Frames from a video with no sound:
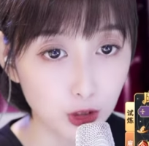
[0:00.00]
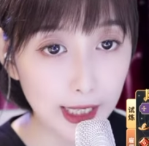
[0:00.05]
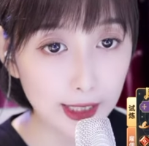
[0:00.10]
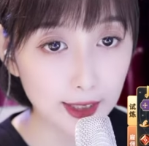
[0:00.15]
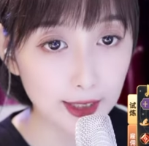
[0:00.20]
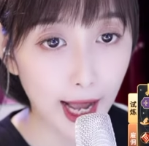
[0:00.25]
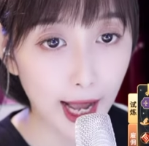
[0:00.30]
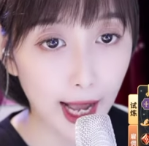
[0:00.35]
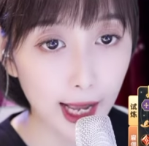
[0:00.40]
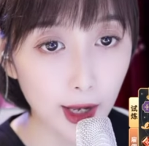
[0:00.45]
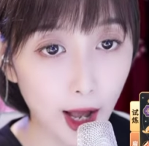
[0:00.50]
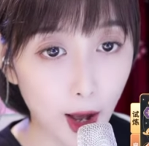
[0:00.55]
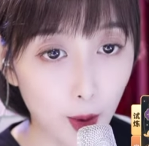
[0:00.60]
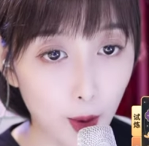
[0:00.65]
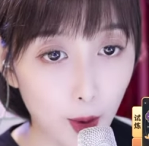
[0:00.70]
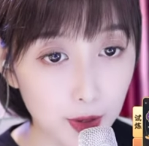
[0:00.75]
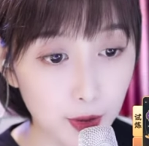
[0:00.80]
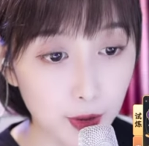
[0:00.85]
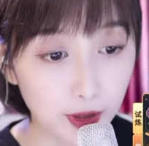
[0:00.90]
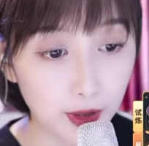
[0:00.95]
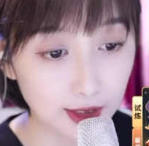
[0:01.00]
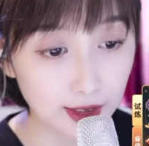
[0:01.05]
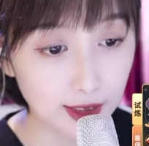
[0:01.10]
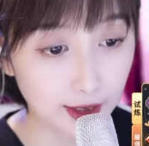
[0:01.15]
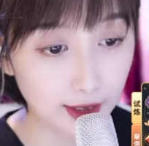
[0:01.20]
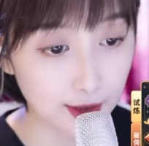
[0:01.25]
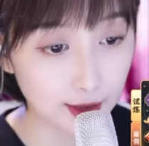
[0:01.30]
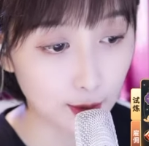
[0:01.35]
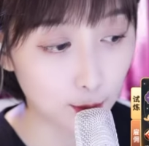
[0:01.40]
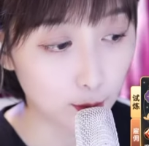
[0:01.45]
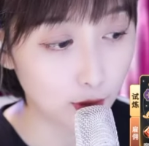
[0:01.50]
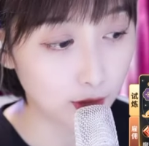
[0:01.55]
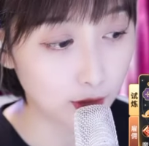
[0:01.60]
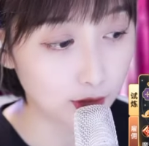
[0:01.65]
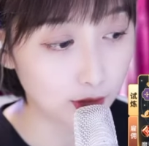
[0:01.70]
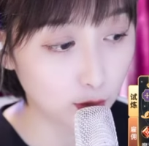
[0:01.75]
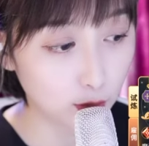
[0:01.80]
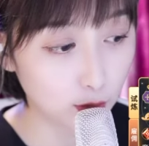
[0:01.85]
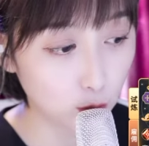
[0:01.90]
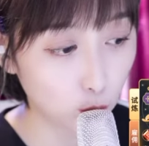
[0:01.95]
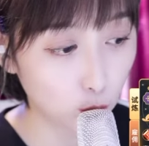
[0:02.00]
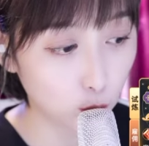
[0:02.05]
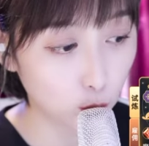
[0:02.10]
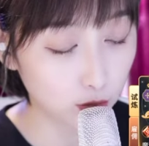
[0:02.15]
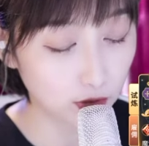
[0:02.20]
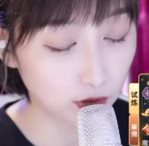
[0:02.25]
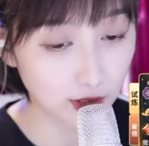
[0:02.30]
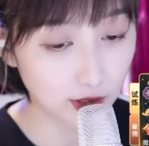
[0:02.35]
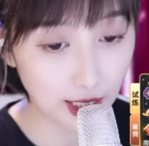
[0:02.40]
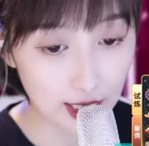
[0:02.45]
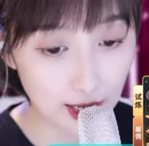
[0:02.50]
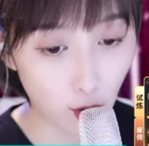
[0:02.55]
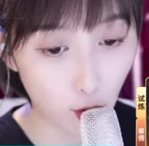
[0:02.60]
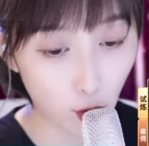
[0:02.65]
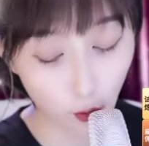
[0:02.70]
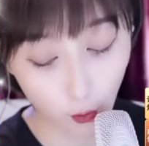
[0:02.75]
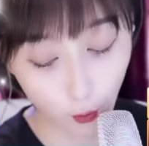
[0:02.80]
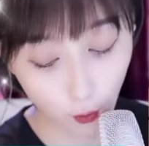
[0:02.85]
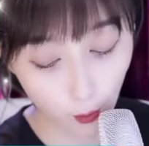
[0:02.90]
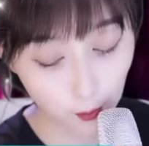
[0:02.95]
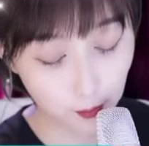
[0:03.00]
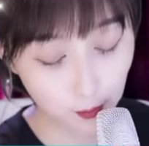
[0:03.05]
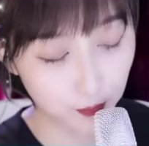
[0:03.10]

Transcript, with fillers: 但是还好没有冷响什么东西哟，